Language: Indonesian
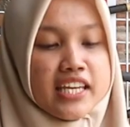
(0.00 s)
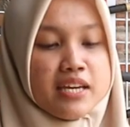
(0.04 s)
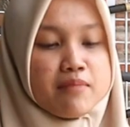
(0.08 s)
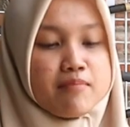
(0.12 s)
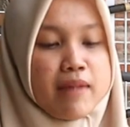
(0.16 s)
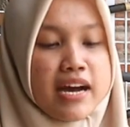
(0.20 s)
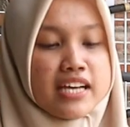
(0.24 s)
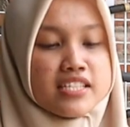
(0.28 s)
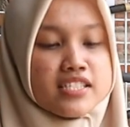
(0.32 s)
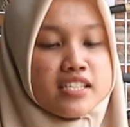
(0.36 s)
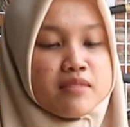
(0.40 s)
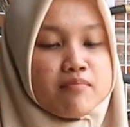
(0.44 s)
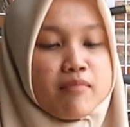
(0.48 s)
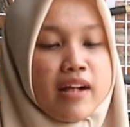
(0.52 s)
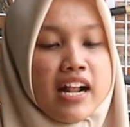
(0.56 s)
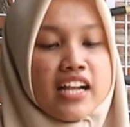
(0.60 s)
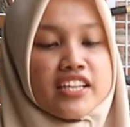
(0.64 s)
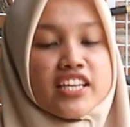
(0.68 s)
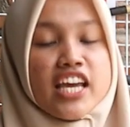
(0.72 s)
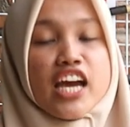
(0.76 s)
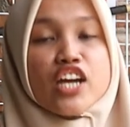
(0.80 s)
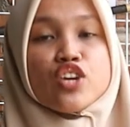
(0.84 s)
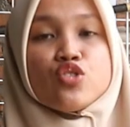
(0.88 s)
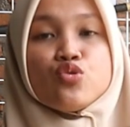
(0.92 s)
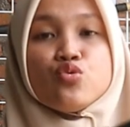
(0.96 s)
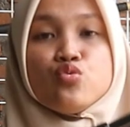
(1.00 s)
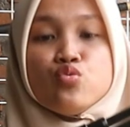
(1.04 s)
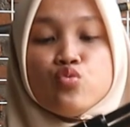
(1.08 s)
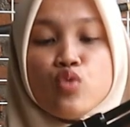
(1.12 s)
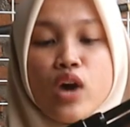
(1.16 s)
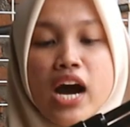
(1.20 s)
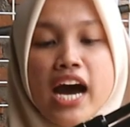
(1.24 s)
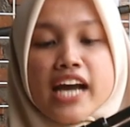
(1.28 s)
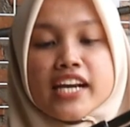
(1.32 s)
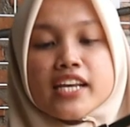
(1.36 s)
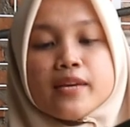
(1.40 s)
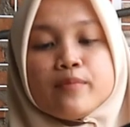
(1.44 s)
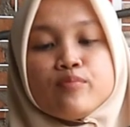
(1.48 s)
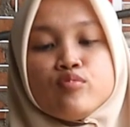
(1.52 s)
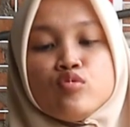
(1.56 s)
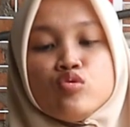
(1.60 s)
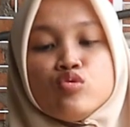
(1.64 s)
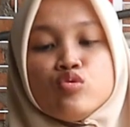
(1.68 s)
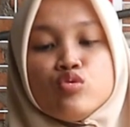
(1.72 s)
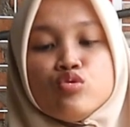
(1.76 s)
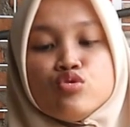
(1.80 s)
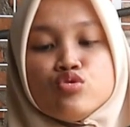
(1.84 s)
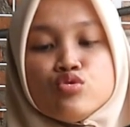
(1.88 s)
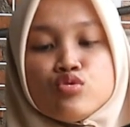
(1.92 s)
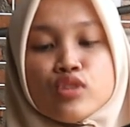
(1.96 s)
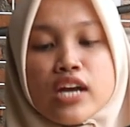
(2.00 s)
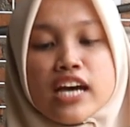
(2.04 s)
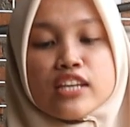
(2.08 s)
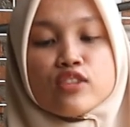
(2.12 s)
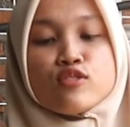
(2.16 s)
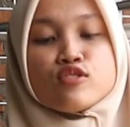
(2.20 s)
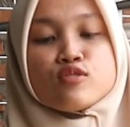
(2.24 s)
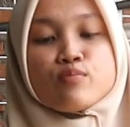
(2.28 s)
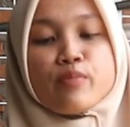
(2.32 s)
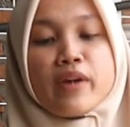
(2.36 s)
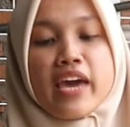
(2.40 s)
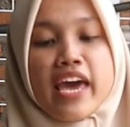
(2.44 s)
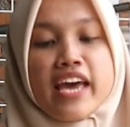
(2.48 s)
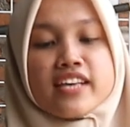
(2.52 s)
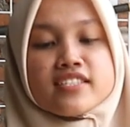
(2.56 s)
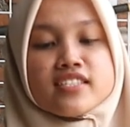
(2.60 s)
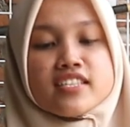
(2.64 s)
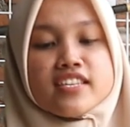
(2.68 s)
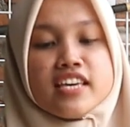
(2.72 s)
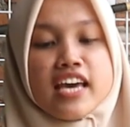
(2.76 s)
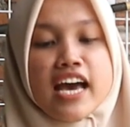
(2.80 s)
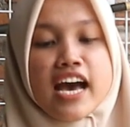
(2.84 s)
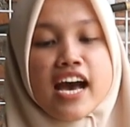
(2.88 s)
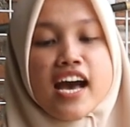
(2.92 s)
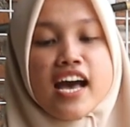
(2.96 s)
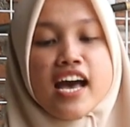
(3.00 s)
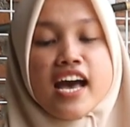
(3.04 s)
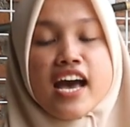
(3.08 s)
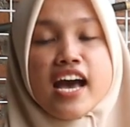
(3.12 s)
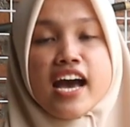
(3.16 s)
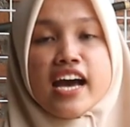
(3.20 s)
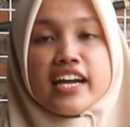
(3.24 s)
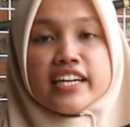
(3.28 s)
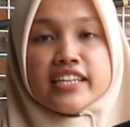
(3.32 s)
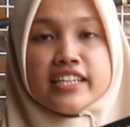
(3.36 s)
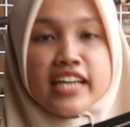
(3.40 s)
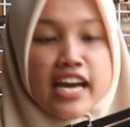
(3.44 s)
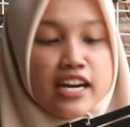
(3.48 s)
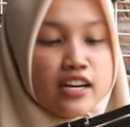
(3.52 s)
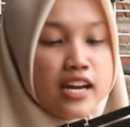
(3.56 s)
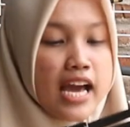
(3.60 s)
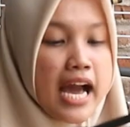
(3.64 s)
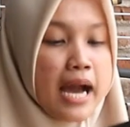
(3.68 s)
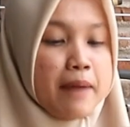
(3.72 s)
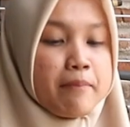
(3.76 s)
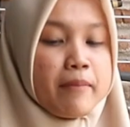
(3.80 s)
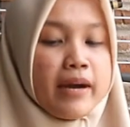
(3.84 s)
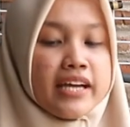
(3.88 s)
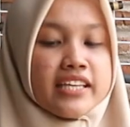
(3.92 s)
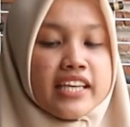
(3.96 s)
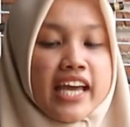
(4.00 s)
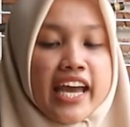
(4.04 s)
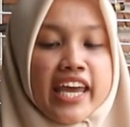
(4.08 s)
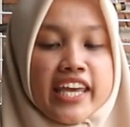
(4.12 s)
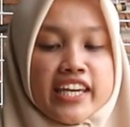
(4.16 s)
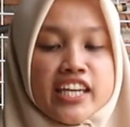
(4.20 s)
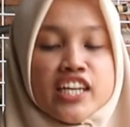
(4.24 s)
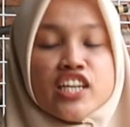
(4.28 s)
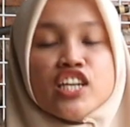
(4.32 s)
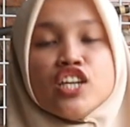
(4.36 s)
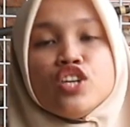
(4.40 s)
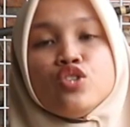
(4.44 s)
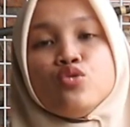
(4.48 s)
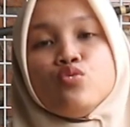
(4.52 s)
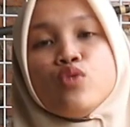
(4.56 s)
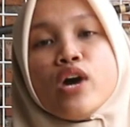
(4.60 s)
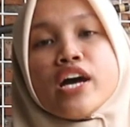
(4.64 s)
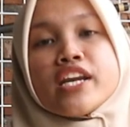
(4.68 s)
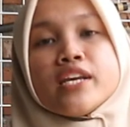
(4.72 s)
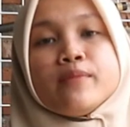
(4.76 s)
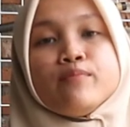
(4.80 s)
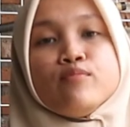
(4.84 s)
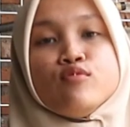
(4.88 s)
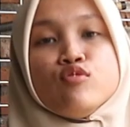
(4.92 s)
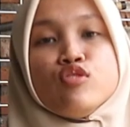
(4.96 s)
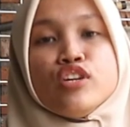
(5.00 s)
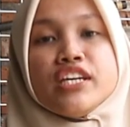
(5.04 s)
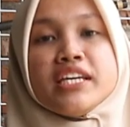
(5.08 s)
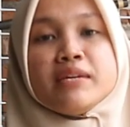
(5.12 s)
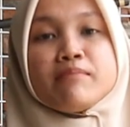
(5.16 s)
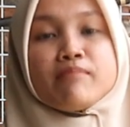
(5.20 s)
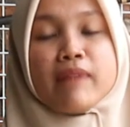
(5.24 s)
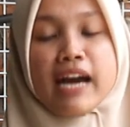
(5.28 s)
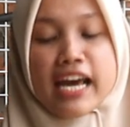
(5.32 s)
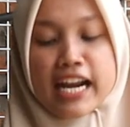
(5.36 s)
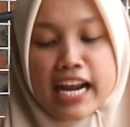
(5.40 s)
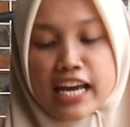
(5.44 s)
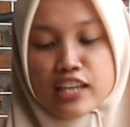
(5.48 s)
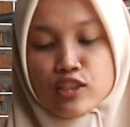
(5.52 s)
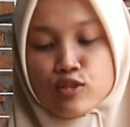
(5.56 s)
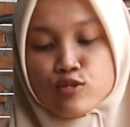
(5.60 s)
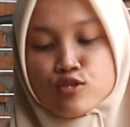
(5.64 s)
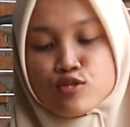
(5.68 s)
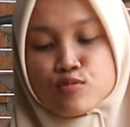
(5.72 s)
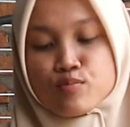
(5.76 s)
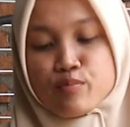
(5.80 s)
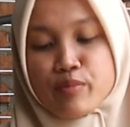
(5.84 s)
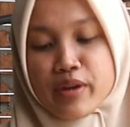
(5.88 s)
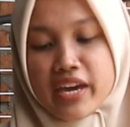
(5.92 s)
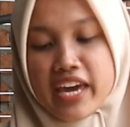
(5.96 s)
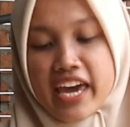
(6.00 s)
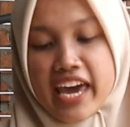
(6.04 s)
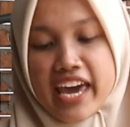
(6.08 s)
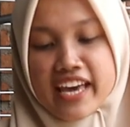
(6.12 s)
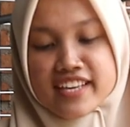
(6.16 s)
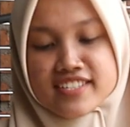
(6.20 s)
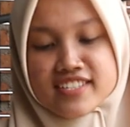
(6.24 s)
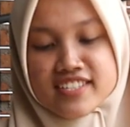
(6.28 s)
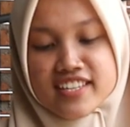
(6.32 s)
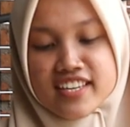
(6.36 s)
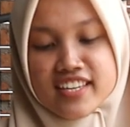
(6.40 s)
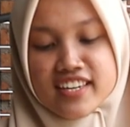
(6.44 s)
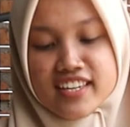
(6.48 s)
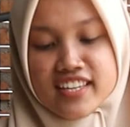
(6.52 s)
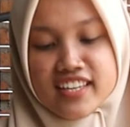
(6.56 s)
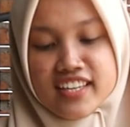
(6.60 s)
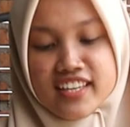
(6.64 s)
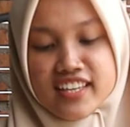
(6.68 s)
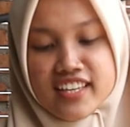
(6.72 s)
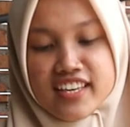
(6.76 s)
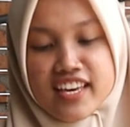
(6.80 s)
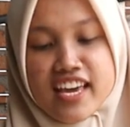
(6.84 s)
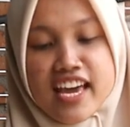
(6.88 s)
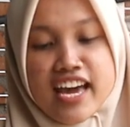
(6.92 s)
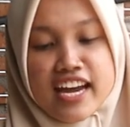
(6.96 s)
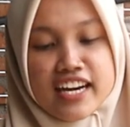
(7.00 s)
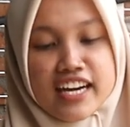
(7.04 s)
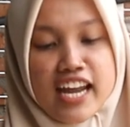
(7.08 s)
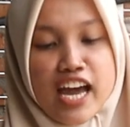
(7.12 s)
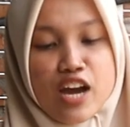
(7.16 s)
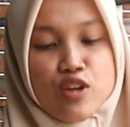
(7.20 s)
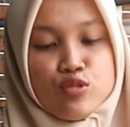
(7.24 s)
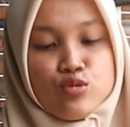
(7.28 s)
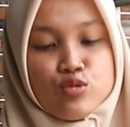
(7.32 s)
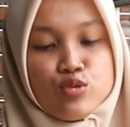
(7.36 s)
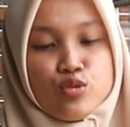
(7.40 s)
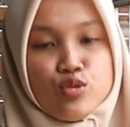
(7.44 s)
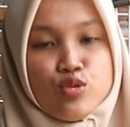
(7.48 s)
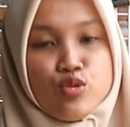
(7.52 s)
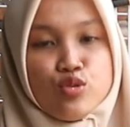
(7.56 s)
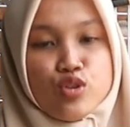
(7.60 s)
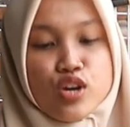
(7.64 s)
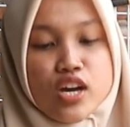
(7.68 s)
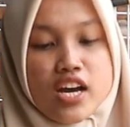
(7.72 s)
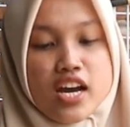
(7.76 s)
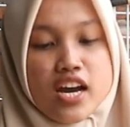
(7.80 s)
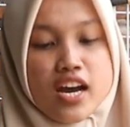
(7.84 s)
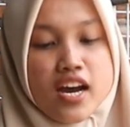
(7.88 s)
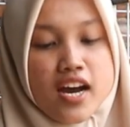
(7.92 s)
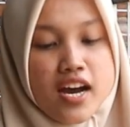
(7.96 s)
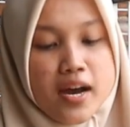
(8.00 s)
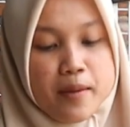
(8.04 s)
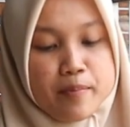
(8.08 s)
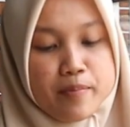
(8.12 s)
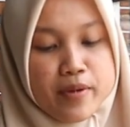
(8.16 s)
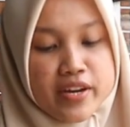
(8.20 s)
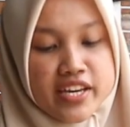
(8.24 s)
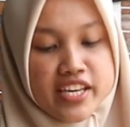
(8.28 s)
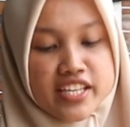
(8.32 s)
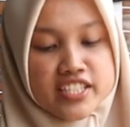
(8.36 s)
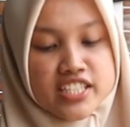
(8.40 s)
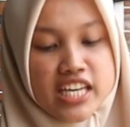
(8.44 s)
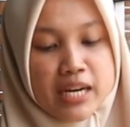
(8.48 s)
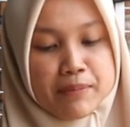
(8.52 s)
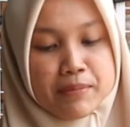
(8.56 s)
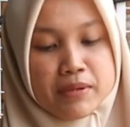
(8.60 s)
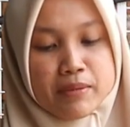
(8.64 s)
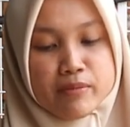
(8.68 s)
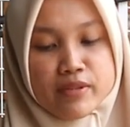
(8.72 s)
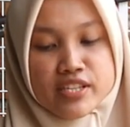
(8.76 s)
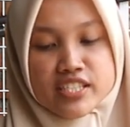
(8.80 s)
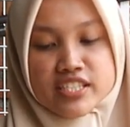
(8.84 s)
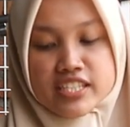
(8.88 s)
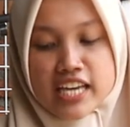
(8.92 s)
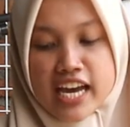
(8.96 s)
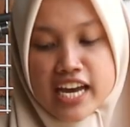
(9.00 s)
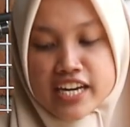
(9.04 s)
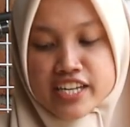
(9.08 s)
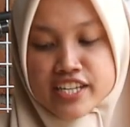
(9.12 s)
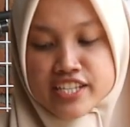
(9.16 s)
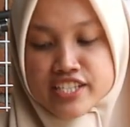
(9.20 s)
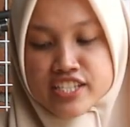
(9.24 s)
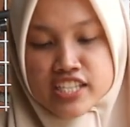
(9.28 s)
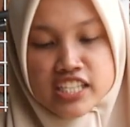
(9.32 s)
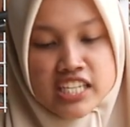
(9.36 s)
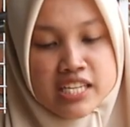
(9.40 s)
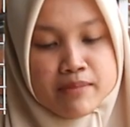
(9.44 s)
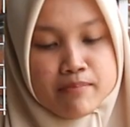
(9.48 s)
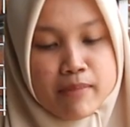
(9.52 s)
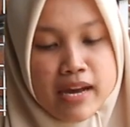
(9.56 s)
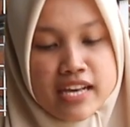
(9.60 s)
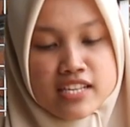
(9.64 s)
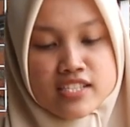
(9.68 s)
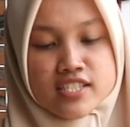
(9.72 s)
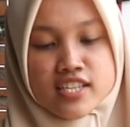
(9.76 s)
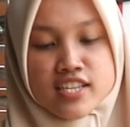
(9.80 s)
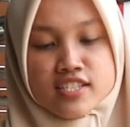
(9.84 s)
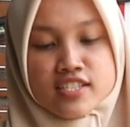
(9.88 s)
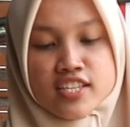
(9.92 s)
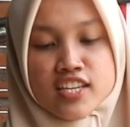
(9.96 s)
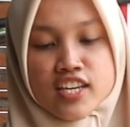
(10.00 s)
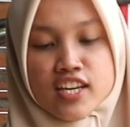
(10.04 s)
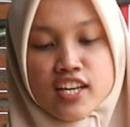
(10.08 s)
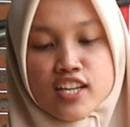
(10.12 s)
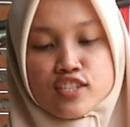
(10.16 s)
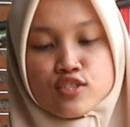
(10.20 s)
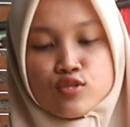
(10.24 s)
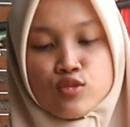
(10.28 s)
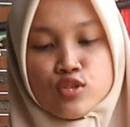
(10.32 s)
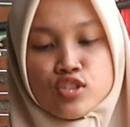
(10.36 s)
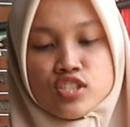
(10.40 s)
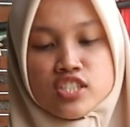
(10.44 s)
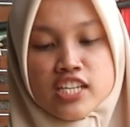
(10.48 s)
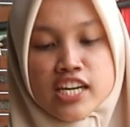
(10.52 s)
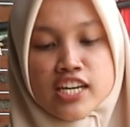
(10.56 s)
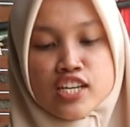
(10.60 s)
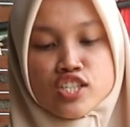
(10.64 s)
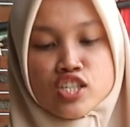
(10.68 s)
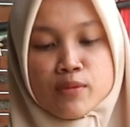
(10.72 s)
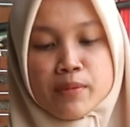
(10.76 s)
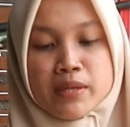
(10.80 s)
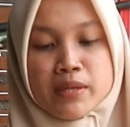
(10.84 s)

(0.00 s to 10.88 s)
ini maksimalnya 2700 PSI ya. Dan amannya ini di 2500 PSI ini. Nah, untuk pengisian mimisnya di sini masih single shoot jadi